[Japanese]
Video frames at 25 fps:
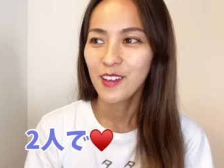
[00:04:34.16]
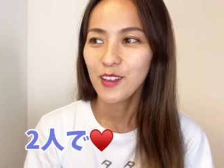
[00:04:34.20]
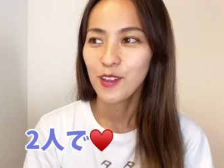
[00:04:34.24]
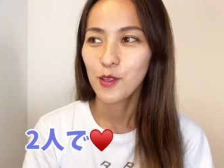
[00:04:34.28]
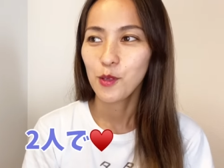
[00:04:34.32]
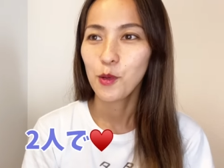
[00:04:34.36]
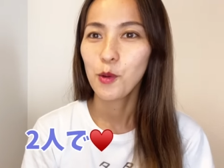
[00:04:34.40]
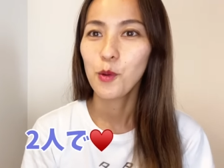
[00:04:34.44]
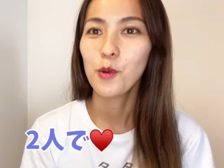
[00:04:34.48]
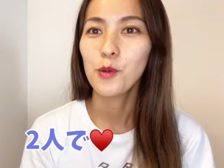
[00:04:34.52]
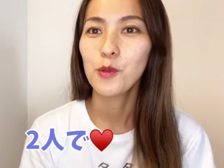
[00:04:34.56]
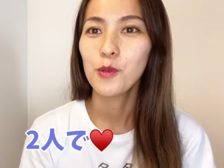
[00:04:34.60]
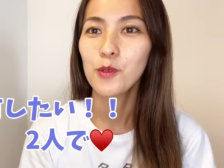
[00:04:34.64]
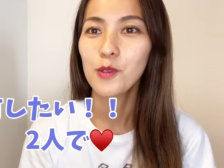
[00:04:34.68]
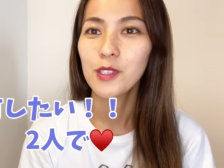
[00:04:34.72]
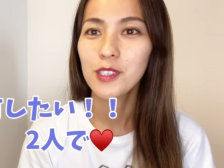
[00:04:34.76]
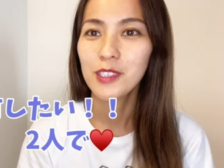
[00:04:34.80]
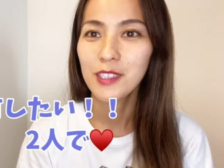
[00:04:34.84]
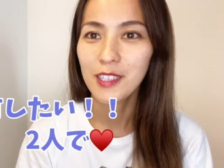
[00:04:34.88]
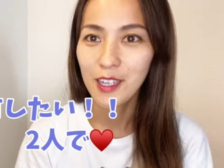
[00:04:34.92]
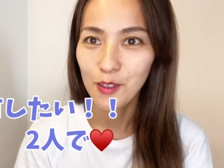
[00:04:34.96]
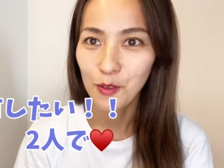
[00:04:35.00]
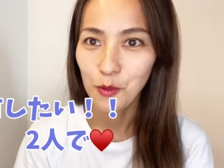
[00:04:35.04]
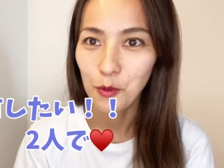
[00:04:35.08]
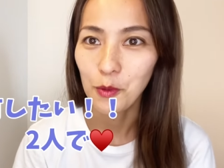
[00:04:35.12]
共有し
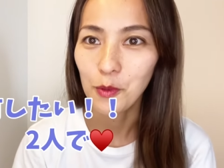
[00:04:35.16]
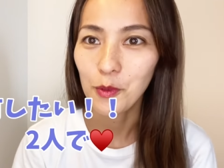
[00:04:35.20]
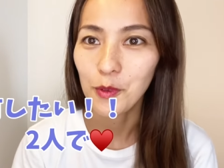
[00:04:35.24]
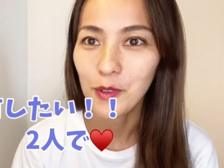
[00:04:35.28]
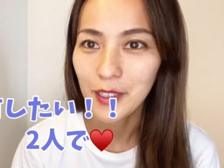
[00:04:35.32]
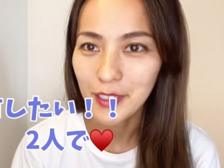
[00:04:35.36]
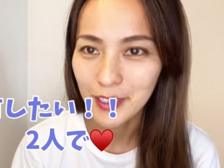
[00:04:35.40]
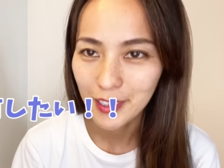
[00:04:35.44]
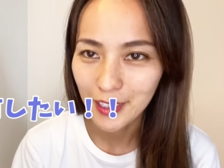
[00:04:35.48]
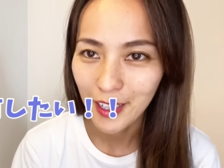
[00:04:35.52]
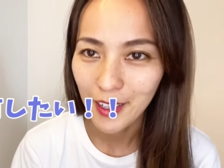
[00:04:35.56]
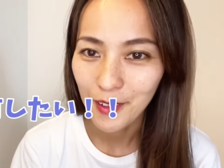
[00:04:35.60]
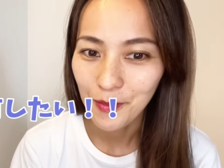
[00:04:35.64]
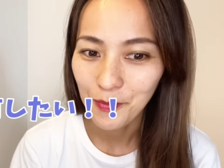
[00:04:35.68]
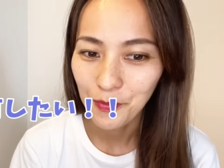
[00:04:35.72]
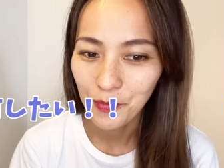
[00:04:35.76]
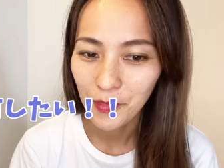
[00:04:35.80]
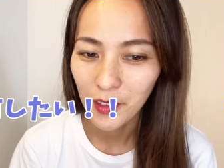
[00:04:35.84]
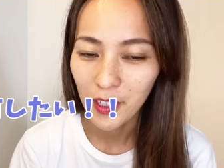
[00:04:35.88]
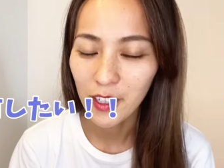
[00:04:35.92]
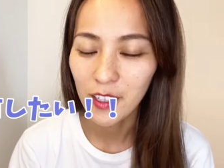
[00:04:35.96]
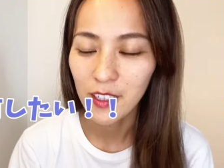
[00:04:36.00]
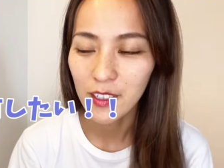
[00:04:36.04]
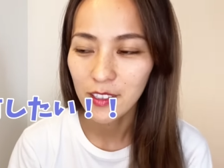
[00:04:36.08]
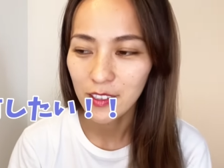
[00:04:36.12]
たいというかさ
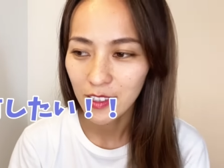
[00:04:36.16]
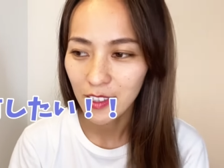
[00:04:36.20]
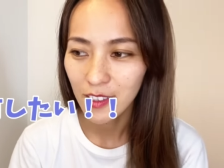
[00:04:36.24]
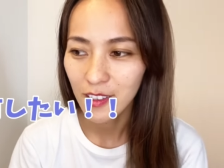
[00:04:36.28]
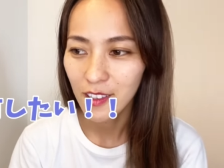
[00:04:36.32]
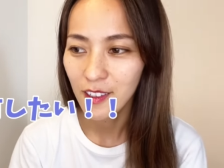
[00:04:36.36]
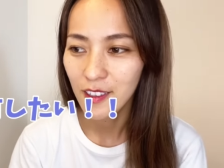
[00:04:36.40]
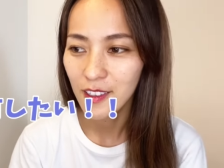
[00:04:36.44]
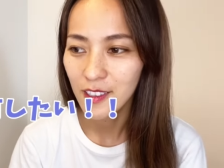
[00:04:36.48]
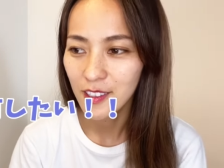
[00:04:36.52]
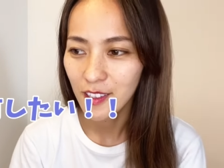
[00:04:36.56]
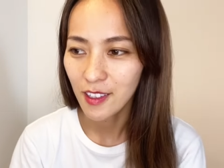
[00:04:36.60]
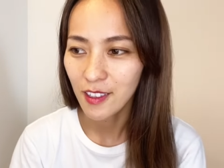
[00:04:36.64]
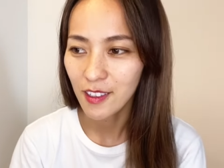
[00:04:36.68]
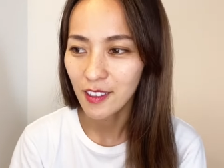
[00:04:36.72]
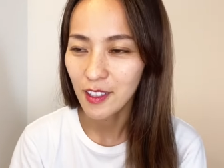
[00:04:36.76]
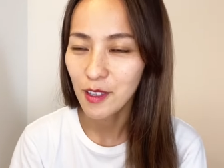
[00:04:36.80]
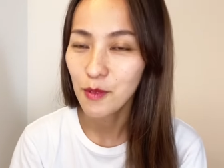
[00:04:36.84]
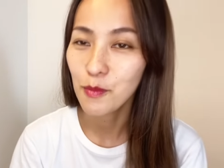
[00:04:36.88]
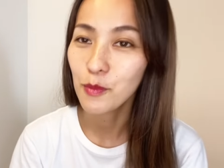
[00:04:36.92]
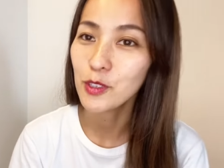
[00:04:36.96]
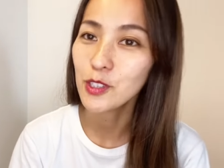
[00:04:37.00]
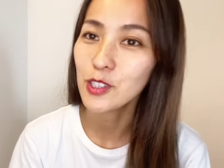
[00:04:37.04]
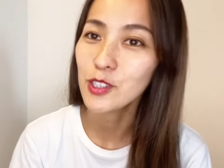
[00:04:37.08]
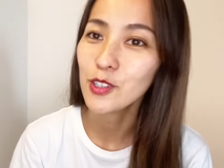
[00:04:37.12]
だからさなんかさ
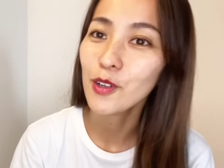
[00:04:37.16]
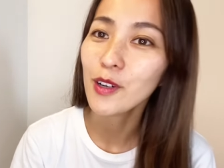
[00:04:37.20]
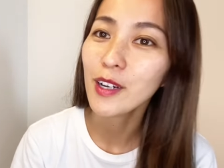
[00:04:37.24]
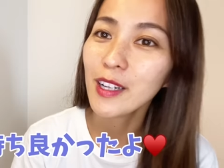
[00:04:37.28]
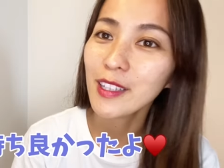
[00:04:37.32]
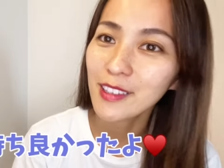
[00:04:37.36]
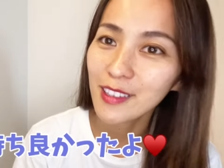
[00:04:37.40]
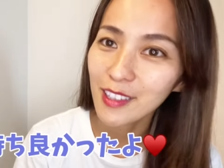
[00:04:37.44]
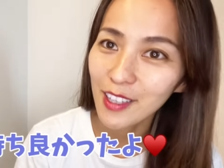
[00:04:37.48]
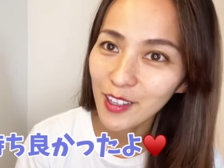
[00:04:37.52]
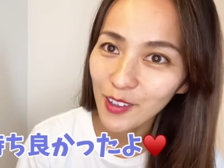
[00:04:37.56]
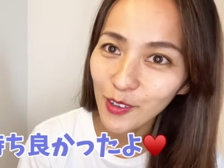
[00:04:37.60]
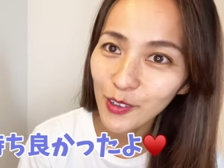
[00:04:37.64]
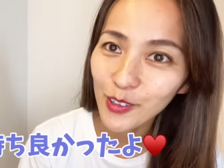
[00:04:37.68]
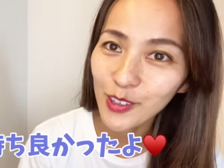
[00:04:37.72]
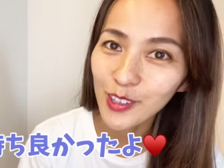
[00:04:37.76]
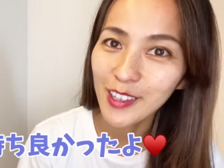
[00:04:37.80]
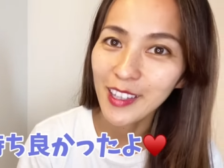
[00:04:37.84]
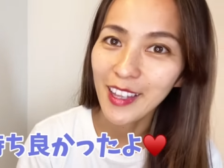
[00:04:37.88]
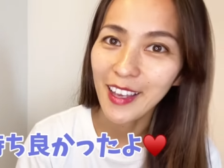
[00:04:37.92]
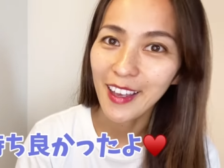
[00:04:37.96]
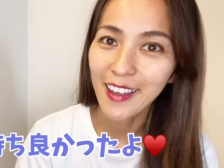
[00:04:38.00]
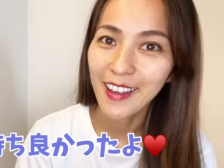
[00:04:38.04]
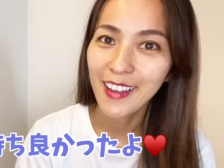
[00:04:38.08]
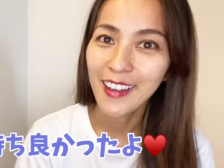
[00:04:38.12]
気持ちよかったよっ
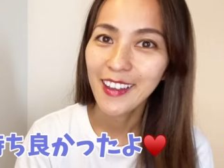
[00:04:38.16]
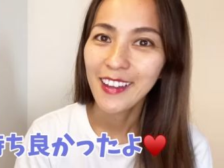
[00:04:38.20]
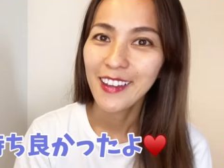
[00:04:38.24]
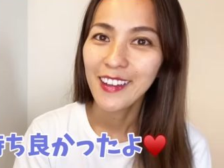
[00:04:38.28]
て